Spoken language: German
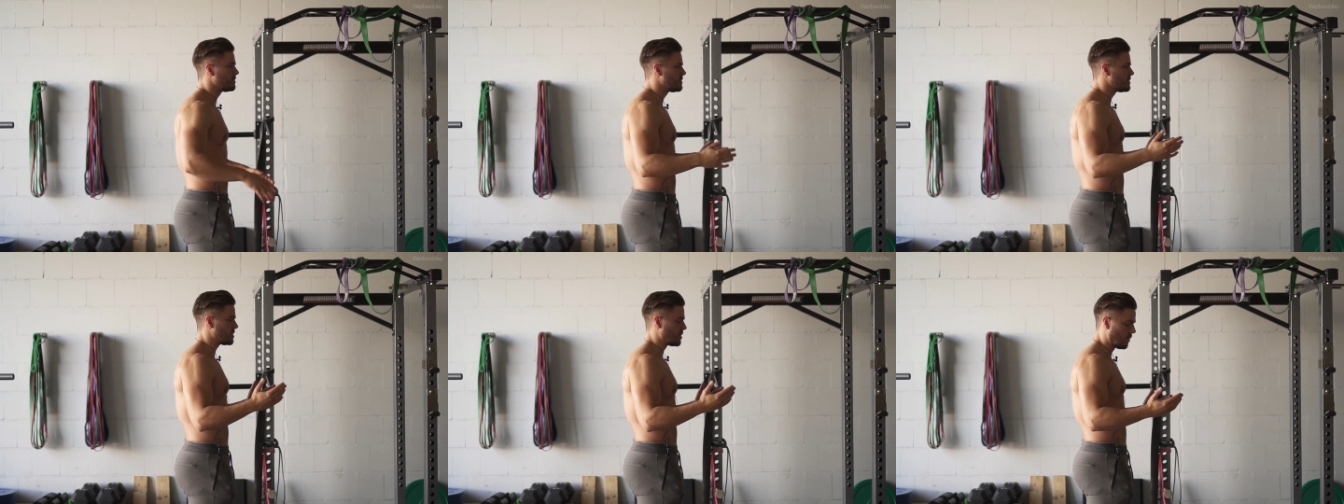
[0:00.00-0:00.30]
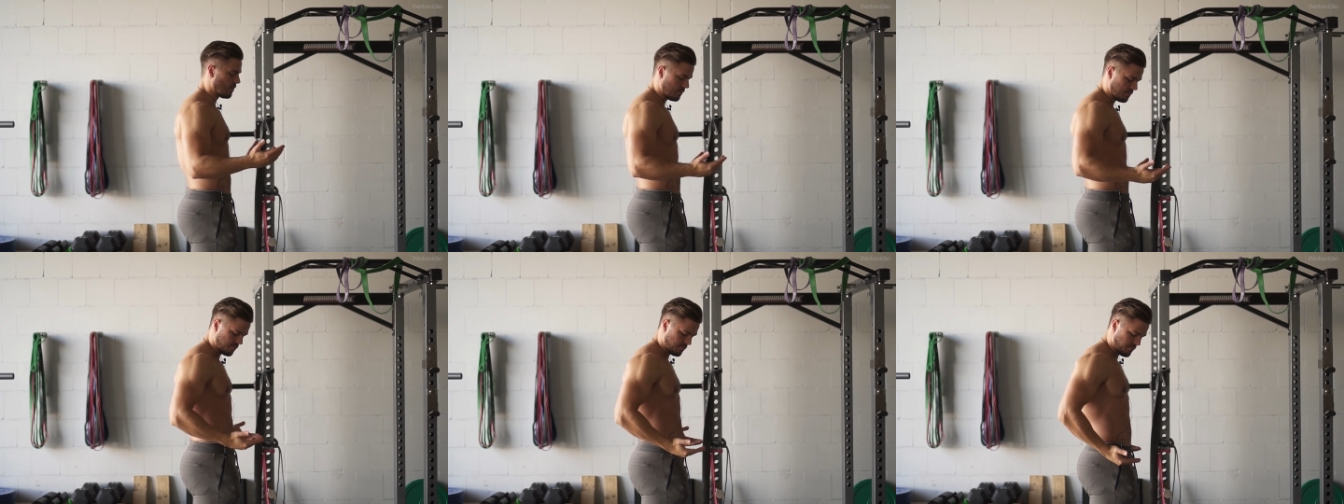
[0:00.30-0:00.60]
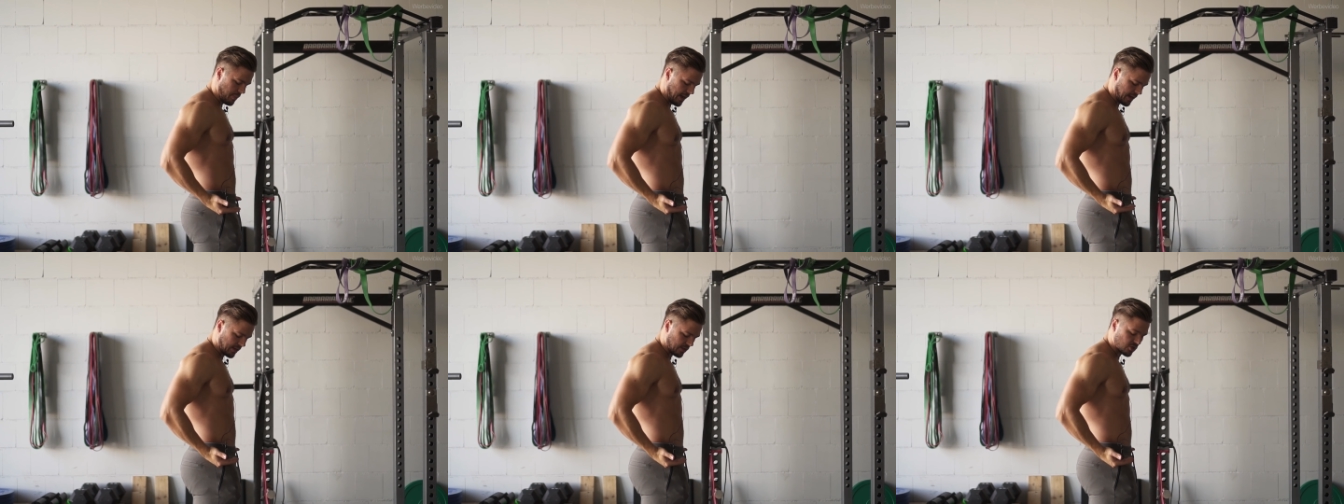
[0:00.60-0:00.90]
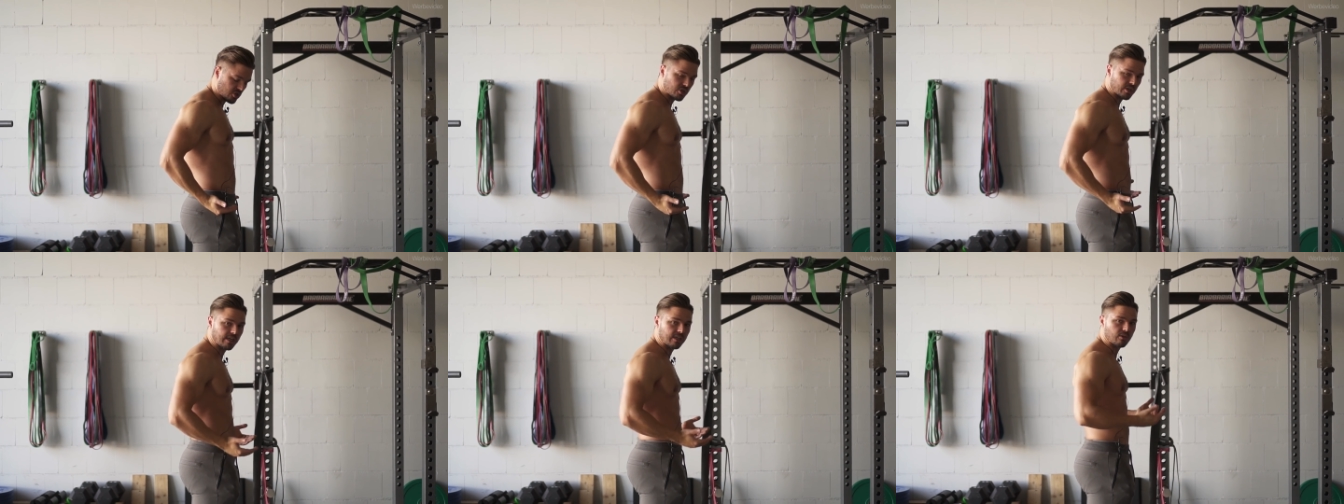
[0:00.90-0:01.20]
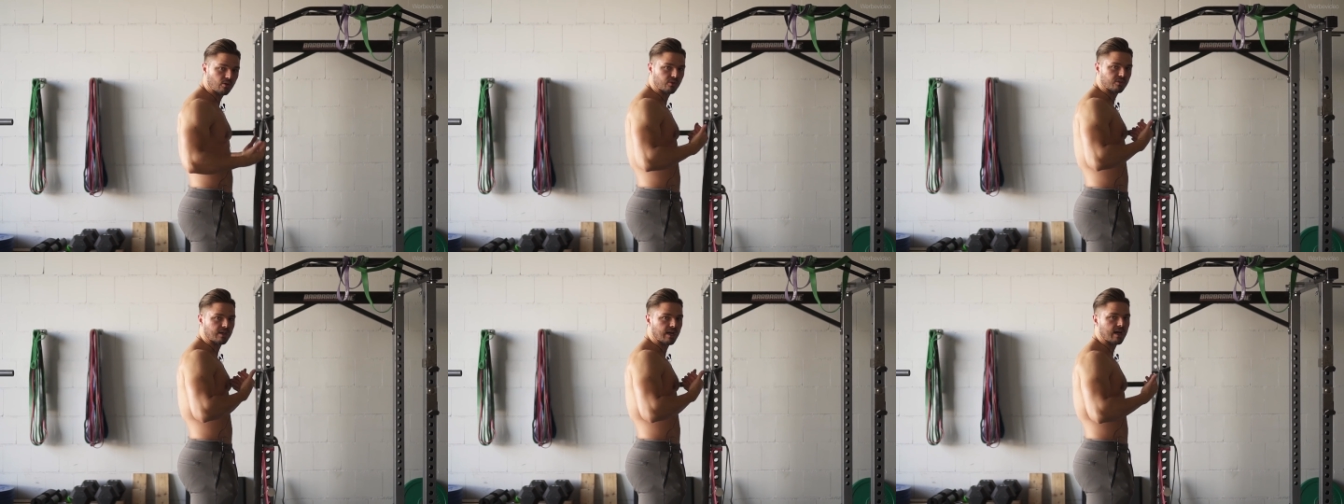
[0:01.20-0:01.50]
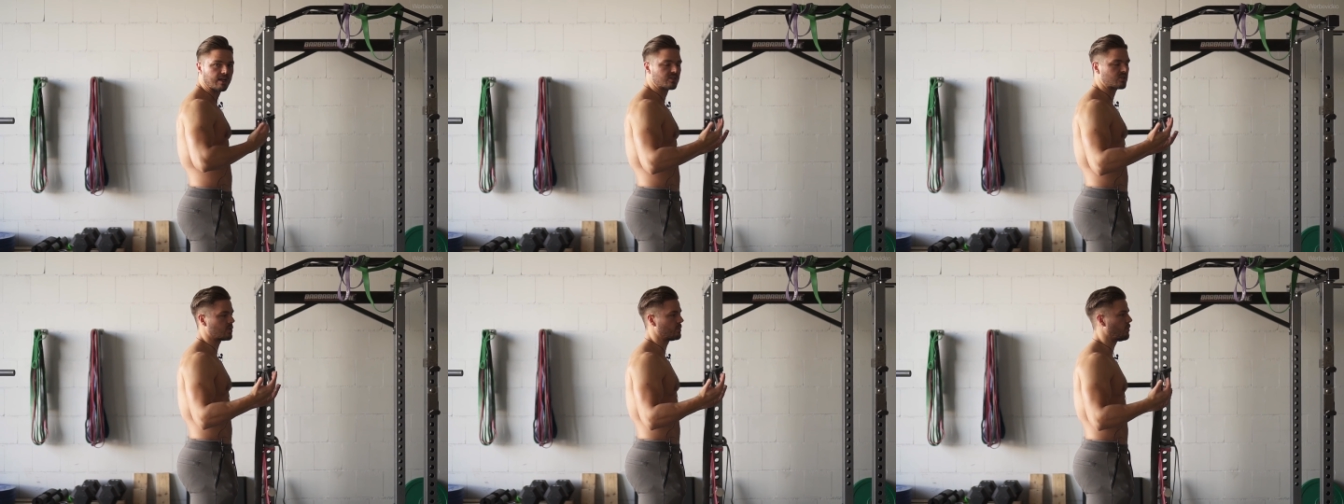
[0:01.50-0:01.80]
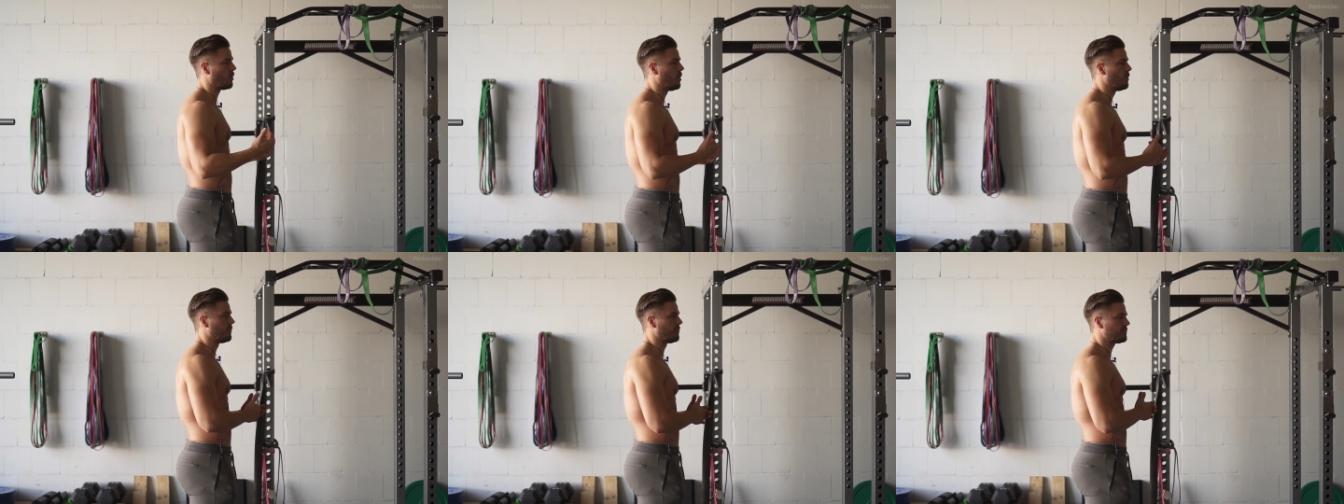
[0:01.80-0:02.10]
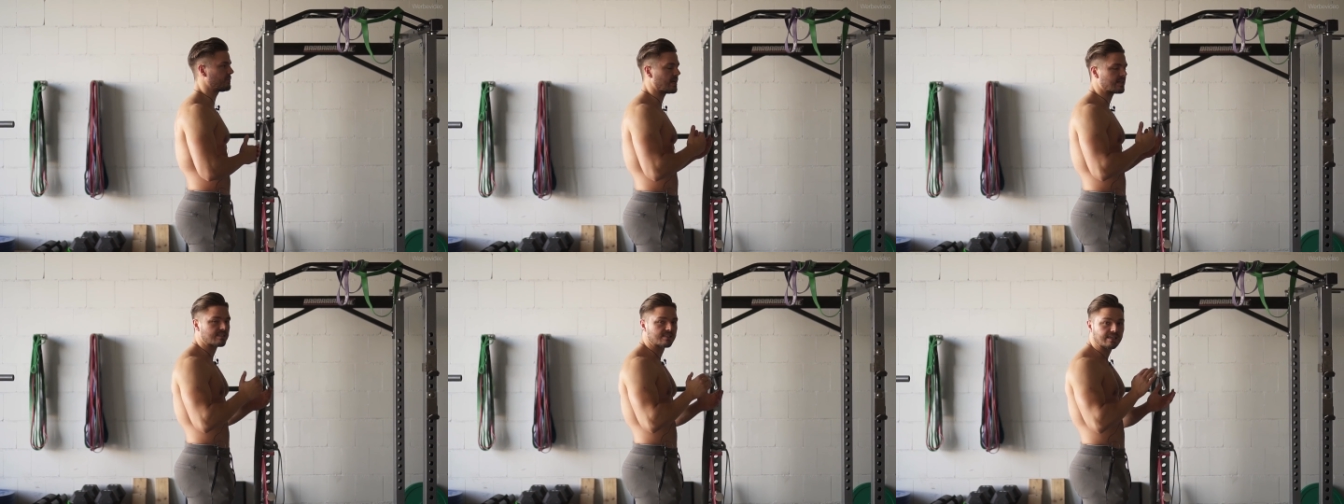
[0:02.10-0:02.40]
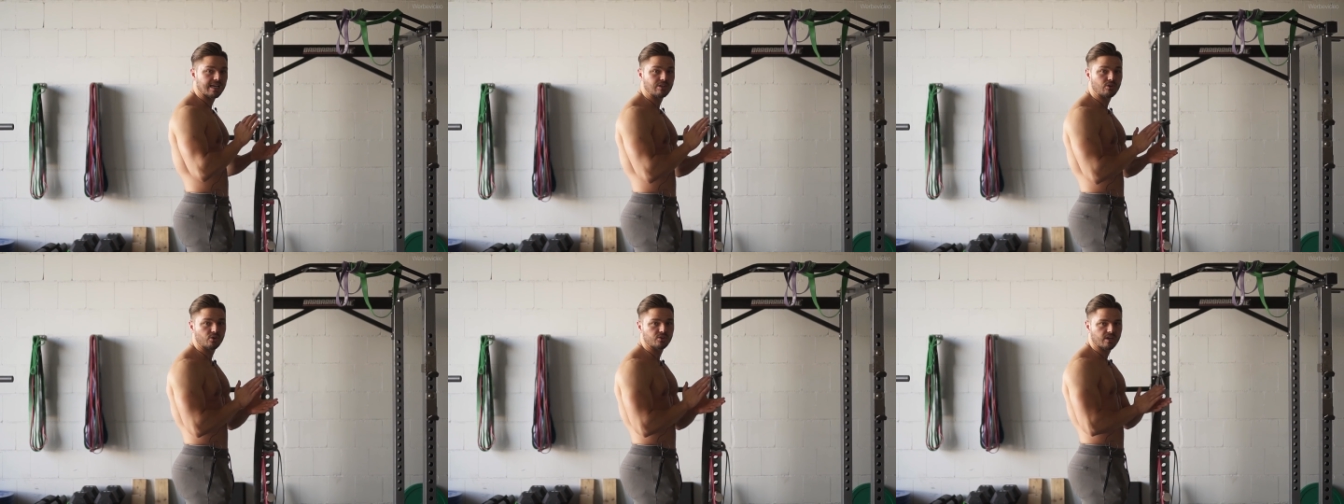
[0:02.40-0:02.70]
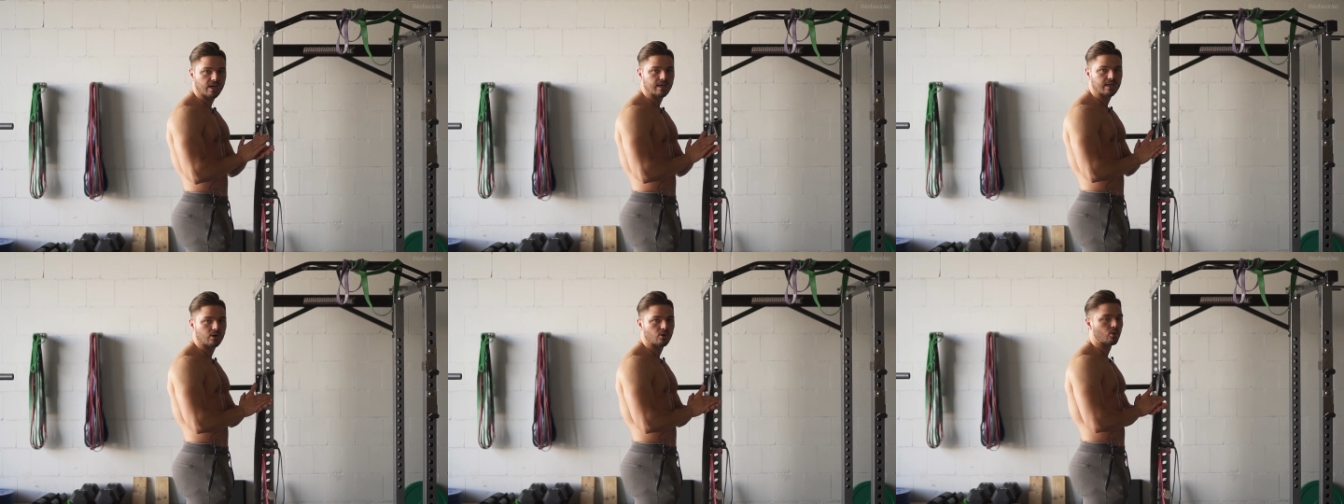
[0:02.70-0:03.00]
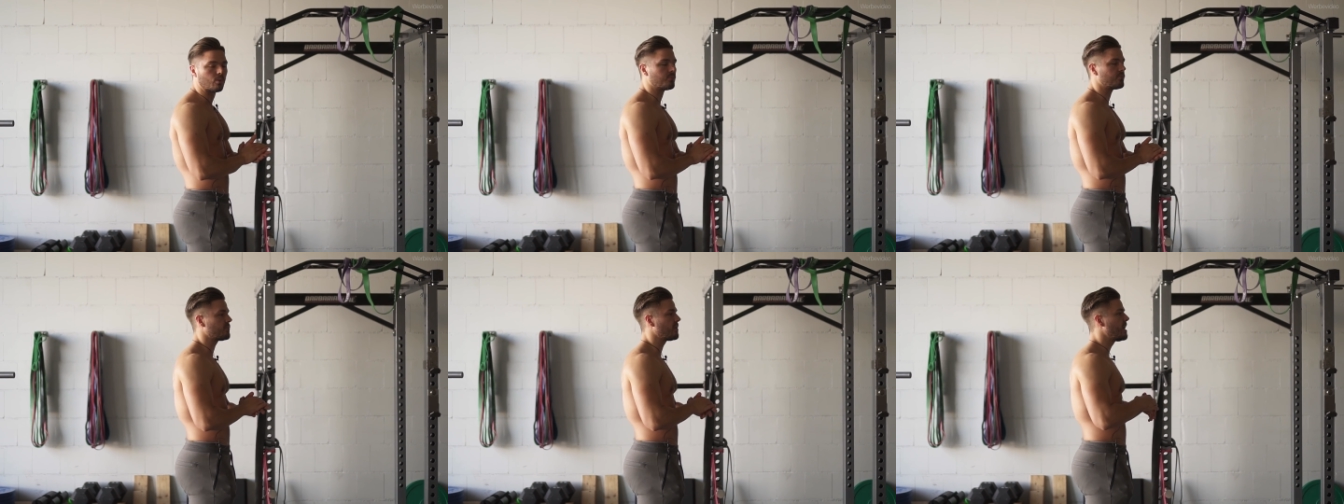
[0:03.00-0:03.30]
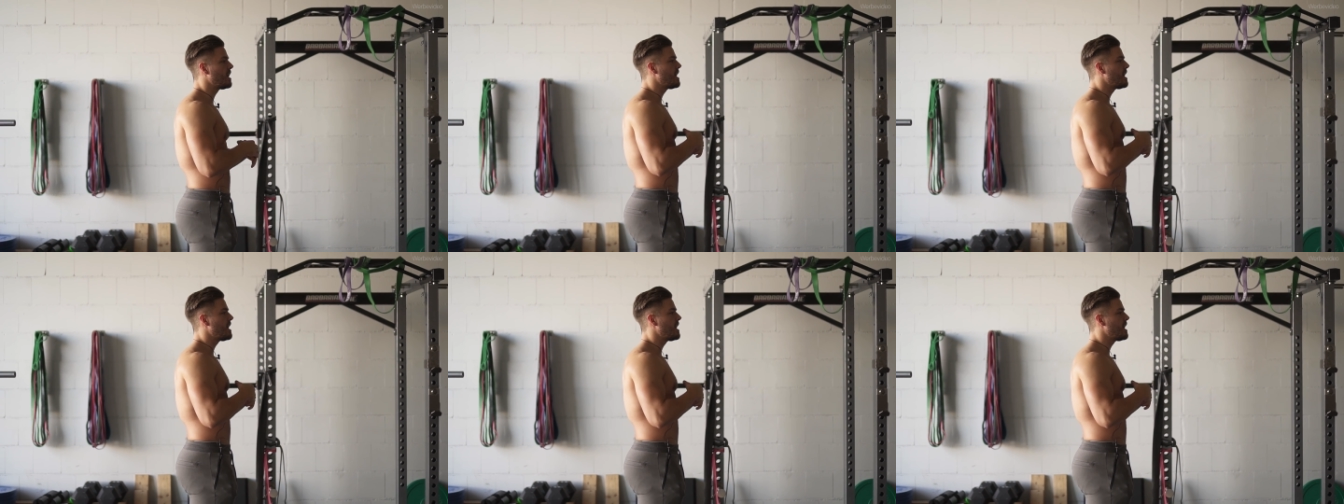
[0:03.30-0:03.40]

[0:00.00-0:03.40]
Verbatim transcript: So, Becken streht neutral zum Rumpf. Das ist ein neutraler Rumpf.